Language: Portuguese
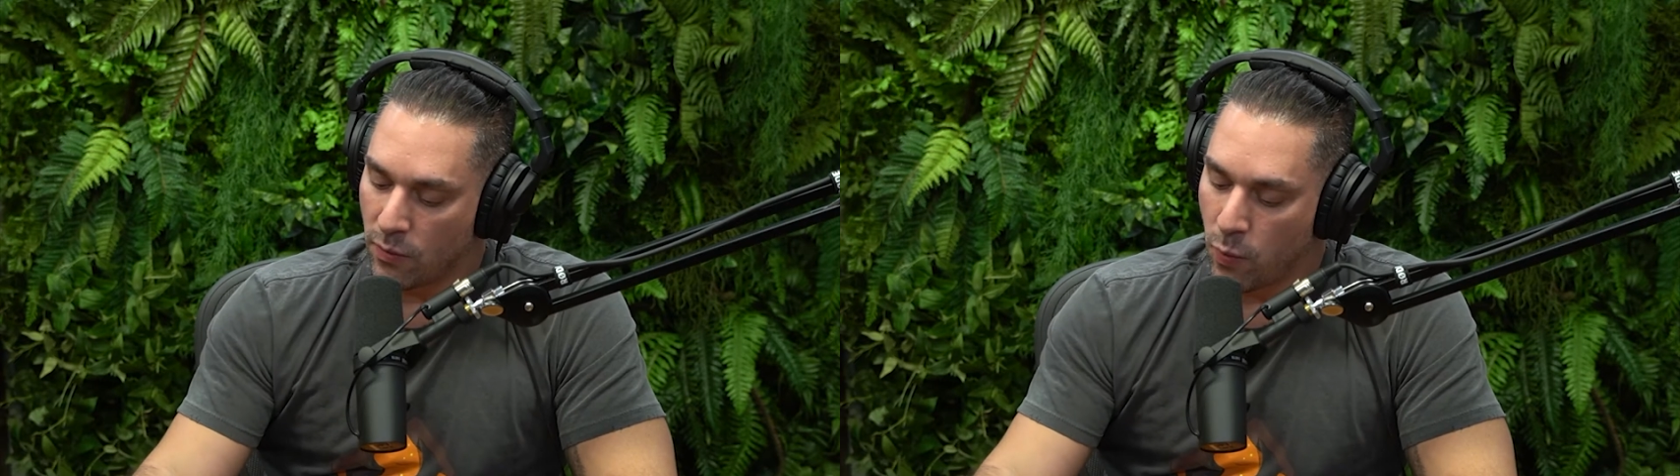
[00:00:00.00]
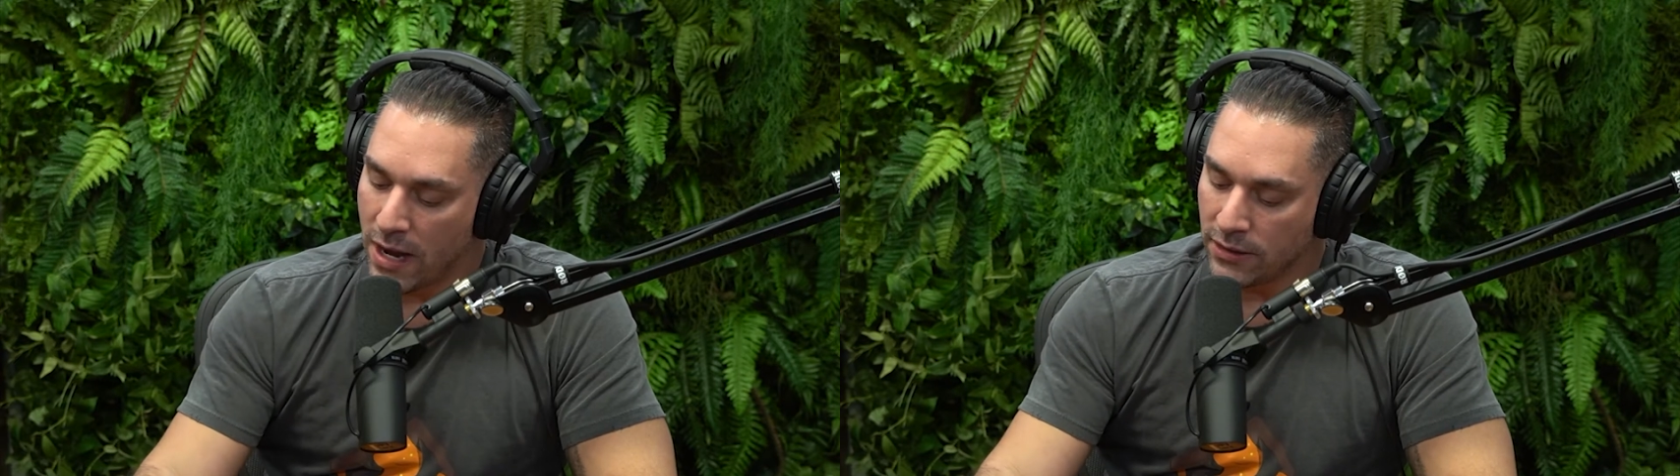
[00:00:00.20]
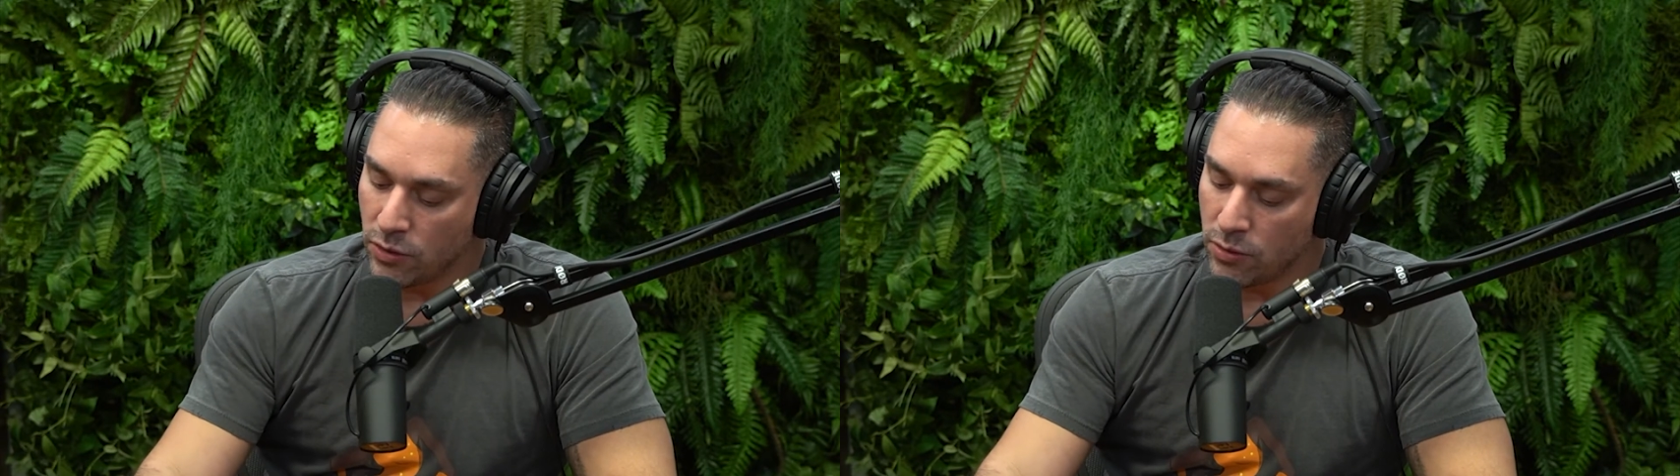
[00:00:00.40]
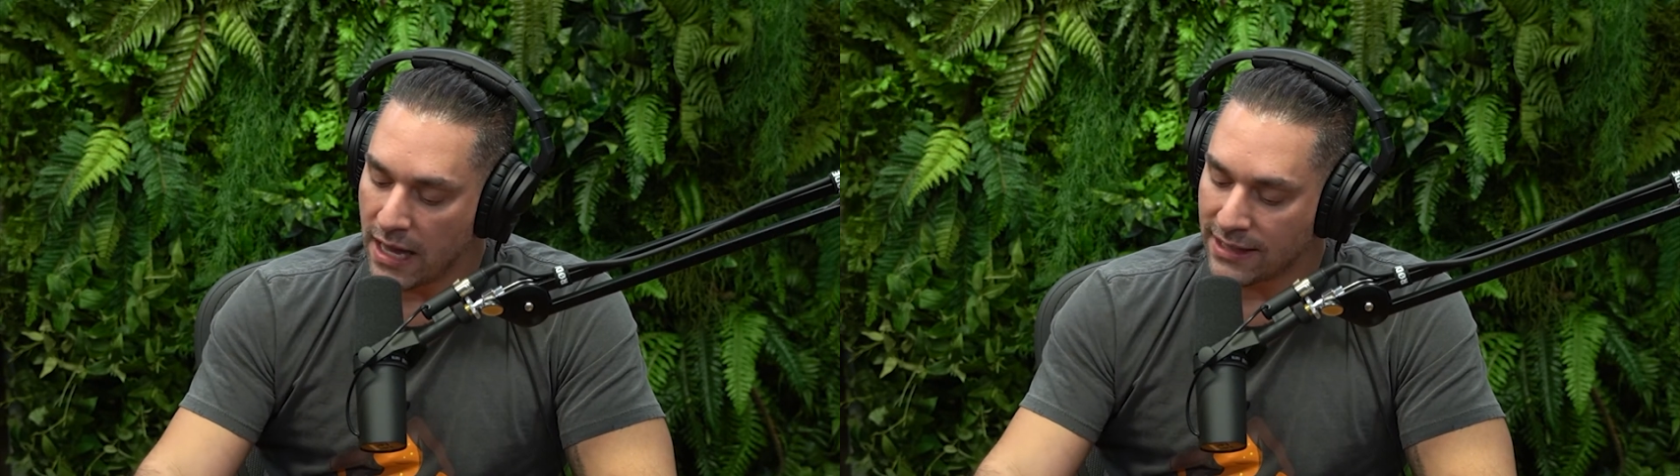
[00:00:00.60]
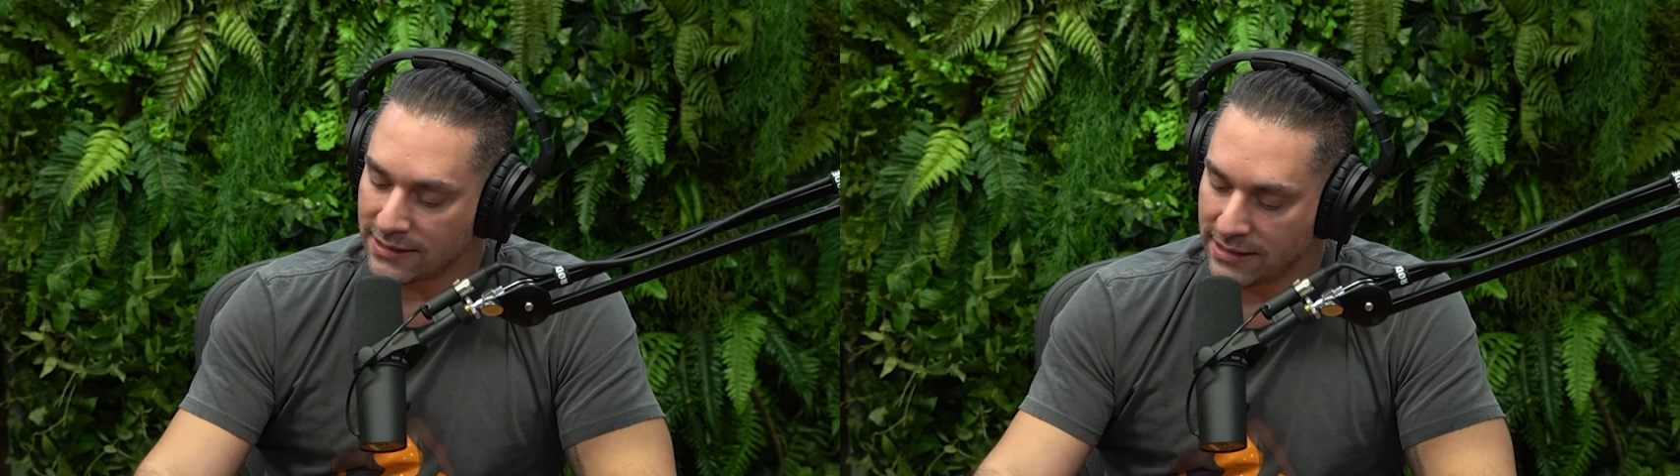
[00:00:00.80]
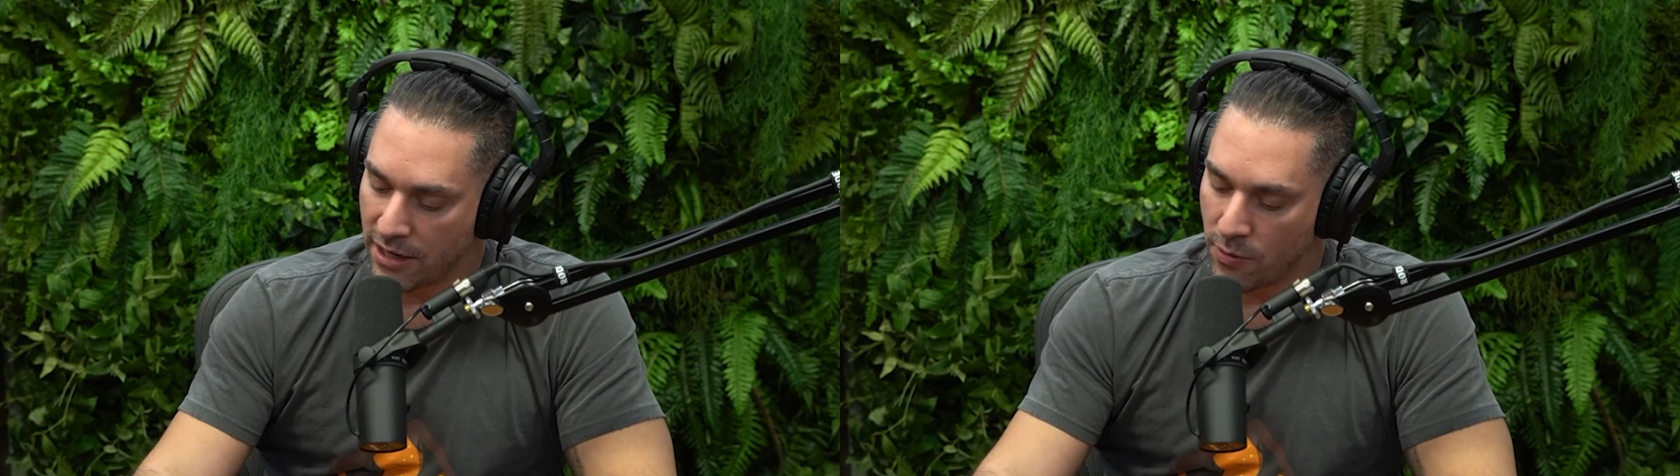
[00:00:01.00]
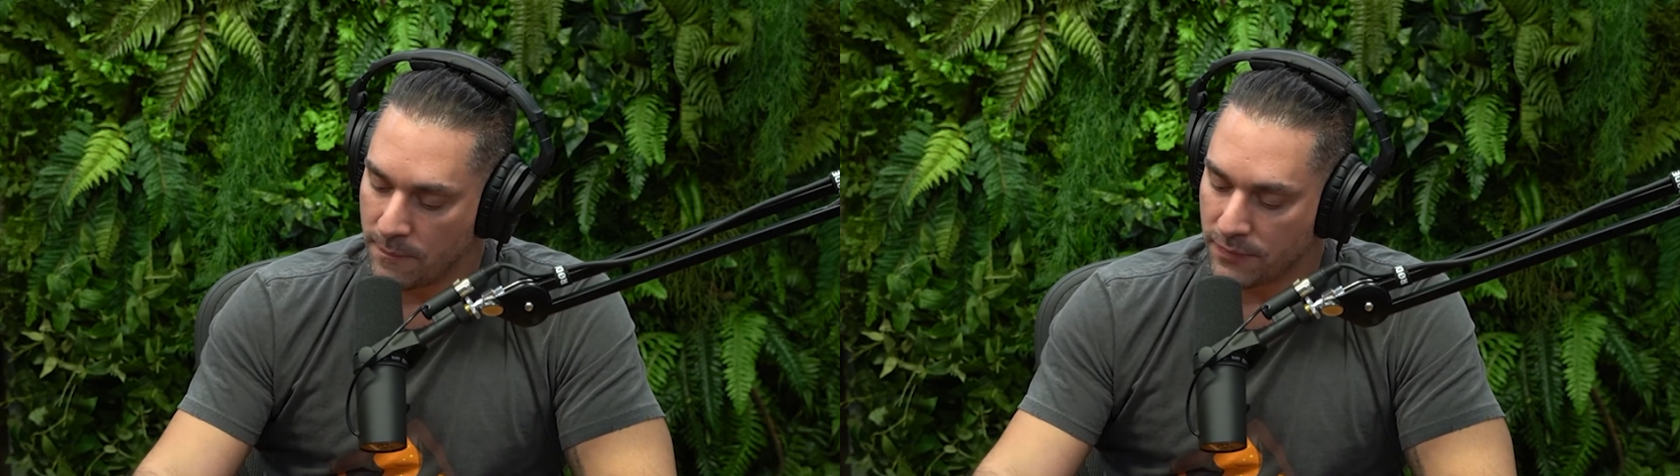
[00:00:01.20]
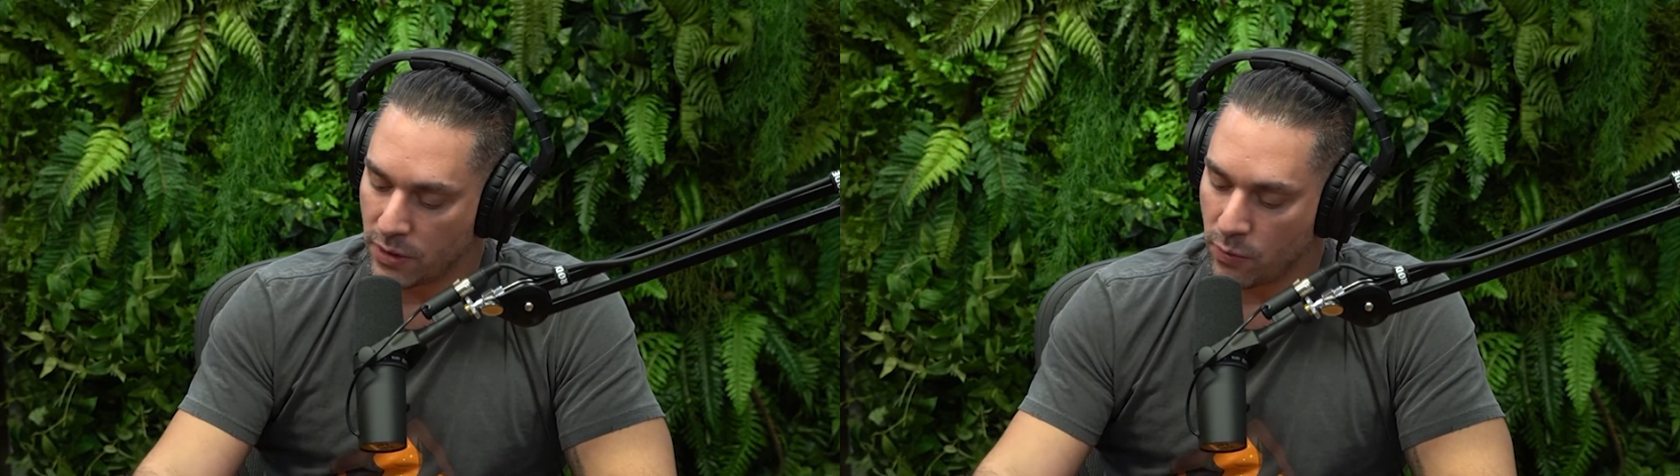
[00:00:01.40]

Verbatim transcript: Quando nasceu